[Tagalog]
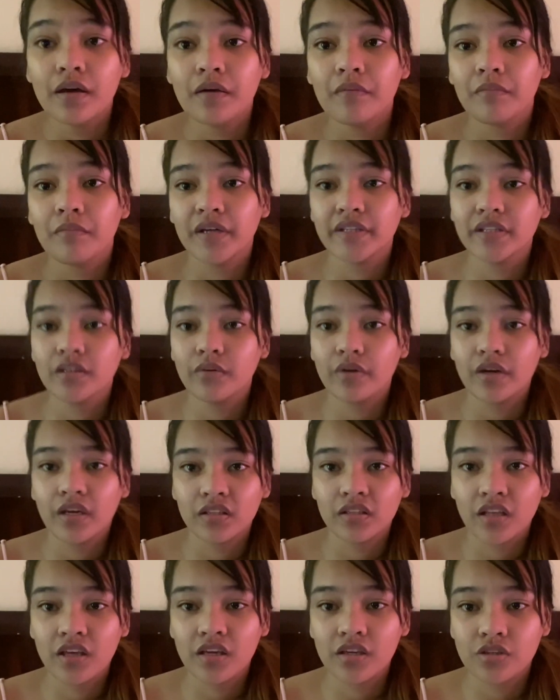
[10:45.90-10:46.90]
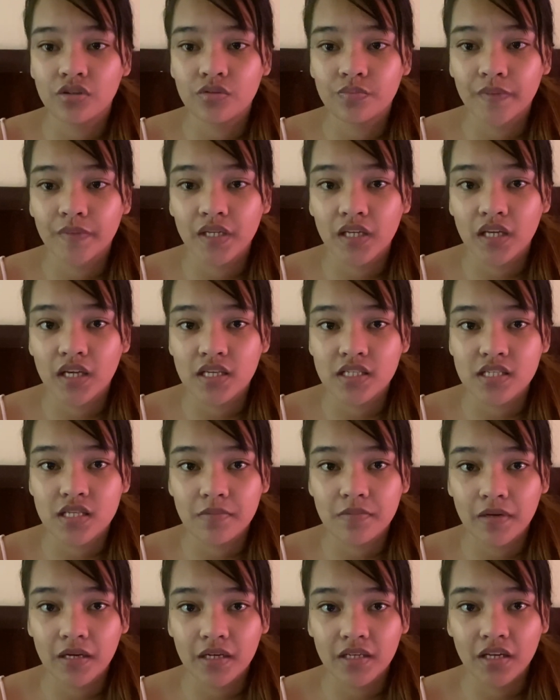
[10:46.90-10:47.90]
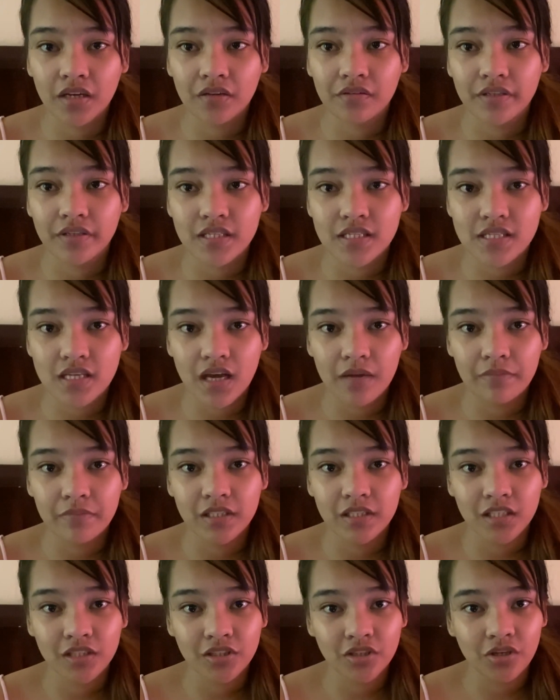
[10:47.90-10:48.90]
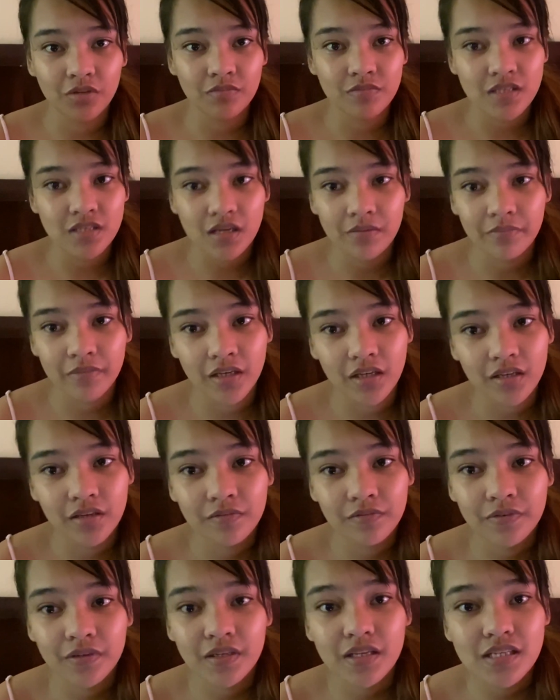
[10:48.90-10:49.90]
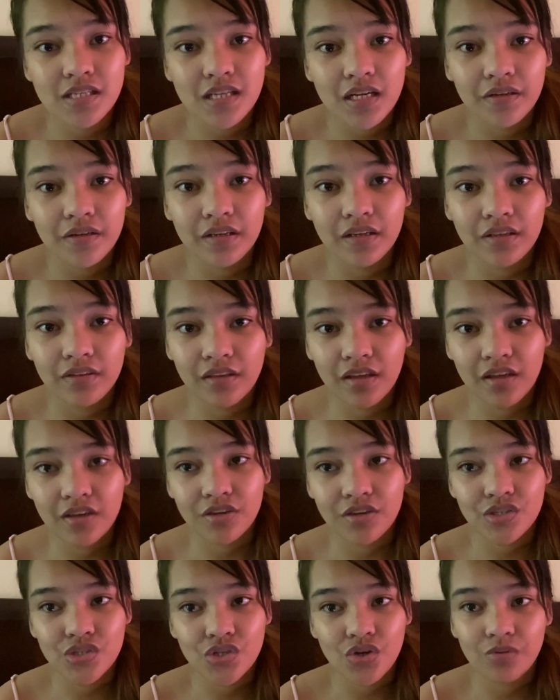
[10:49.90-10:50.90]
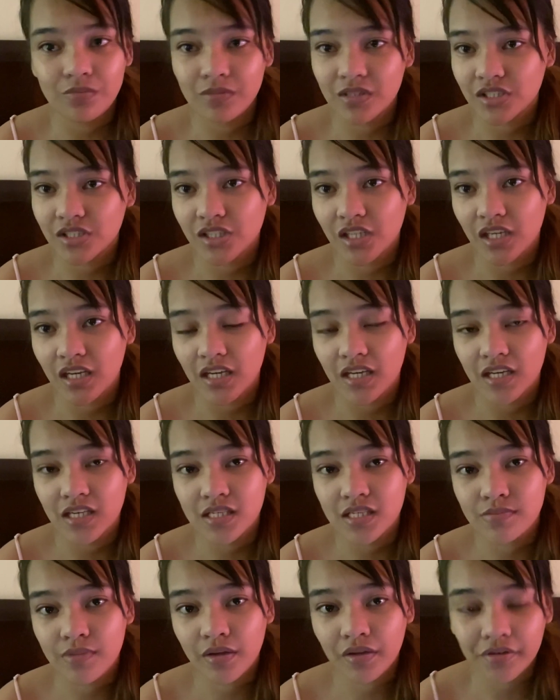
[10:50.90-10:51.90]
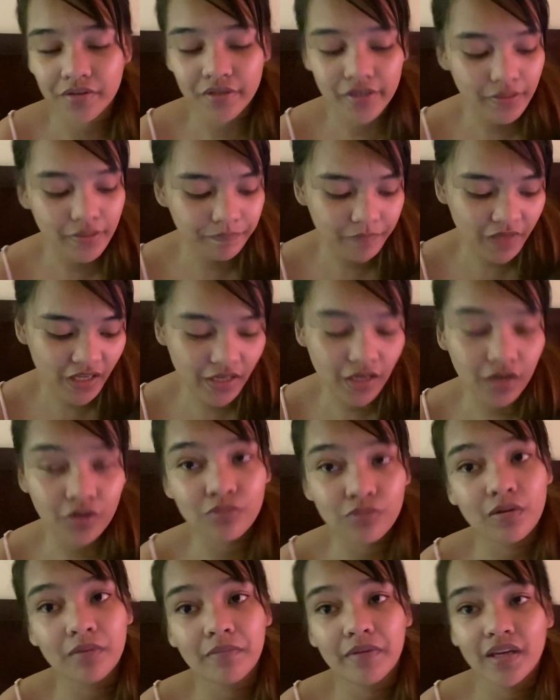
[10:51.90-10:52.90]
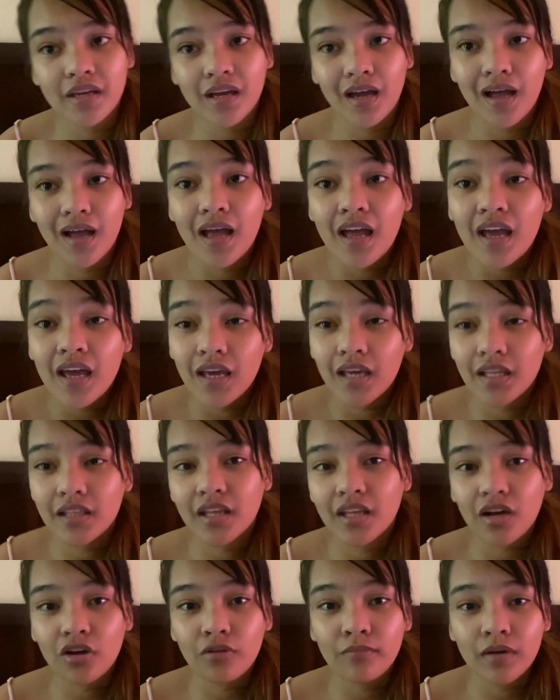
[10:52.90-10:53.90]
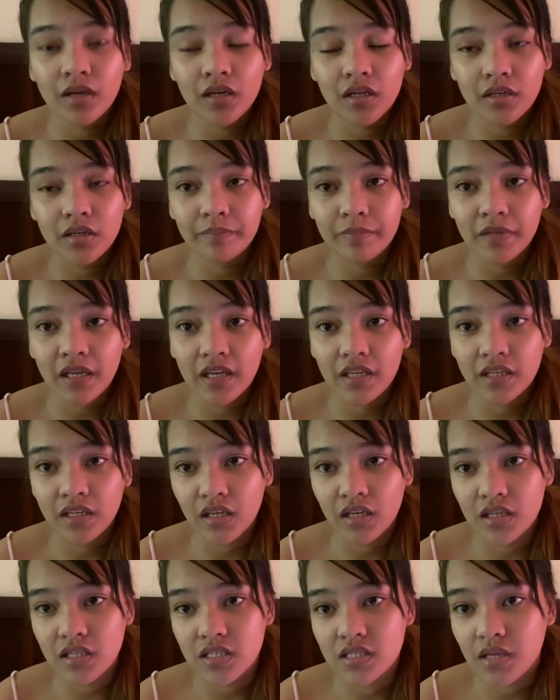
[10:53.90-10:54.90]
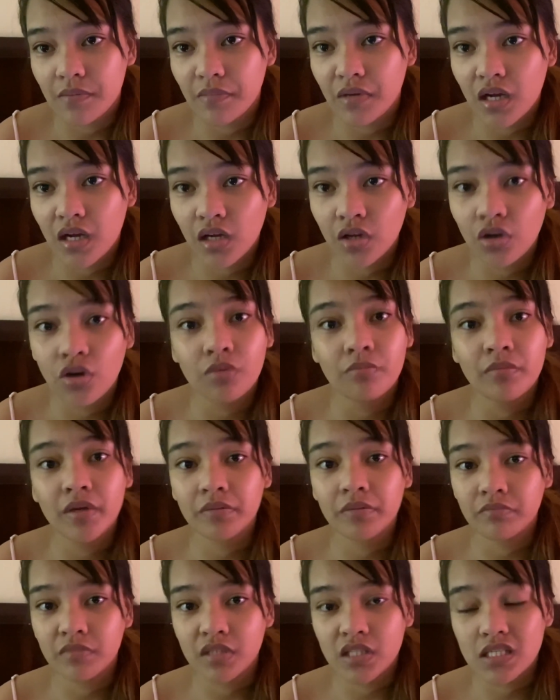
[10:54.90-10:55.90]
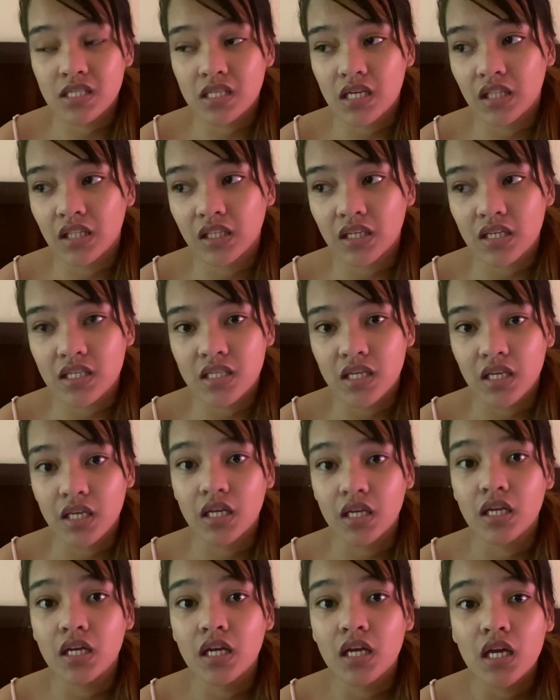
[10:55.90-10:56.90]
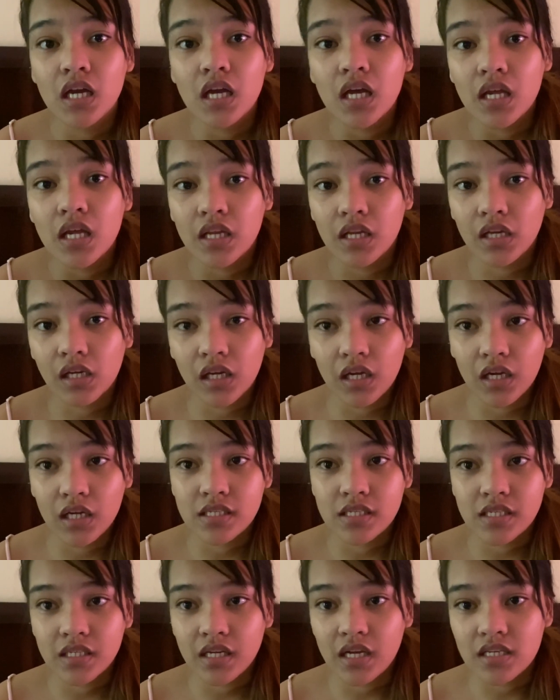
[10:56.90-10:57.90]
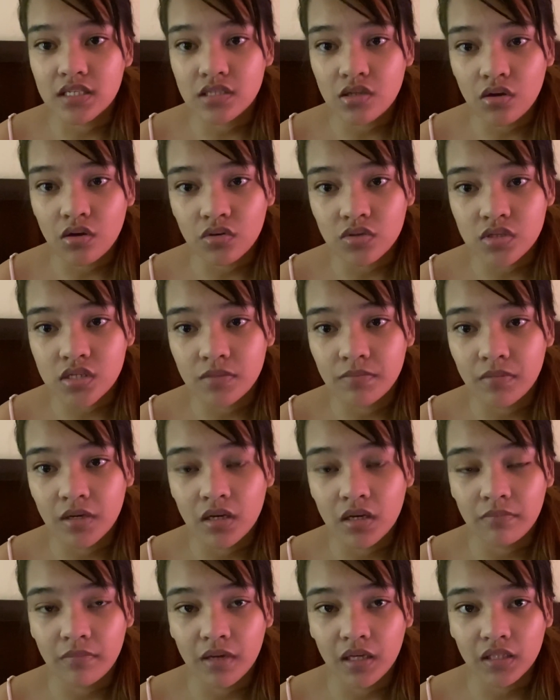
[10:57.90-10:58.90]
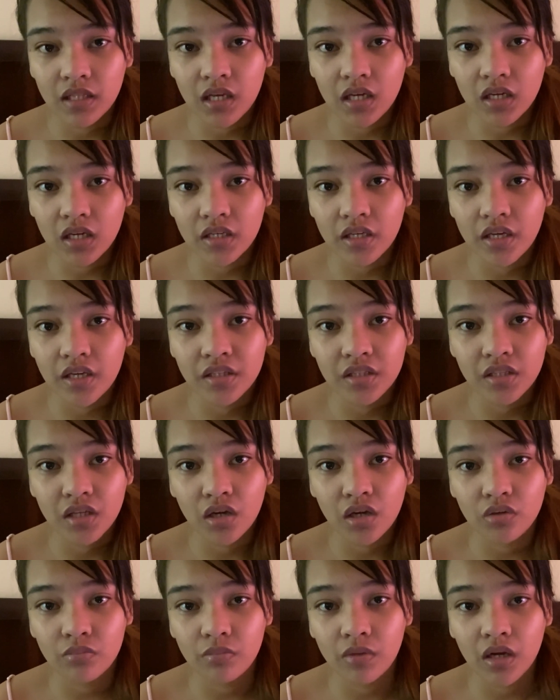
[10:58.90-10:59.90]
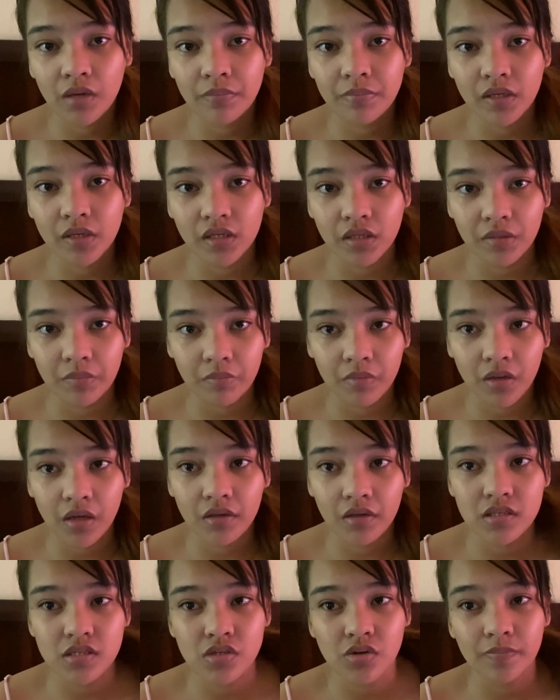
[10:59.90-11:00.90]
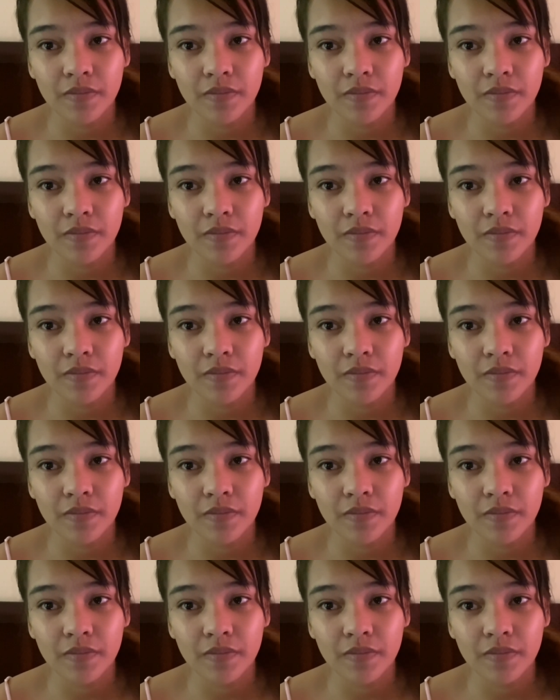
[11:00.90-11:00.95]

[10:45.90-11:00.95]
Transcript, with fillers: by the way, thank you pala sa mga nag-greet sa amin ni Tom sa aming anniversary. Thank you so much guys. Magre-reply ako mamaya. Hindi ako makareply guys sa mga comment minsan kasi nag-aasikaso ako sa mga bata kaya hindi ako makapag-reply. So,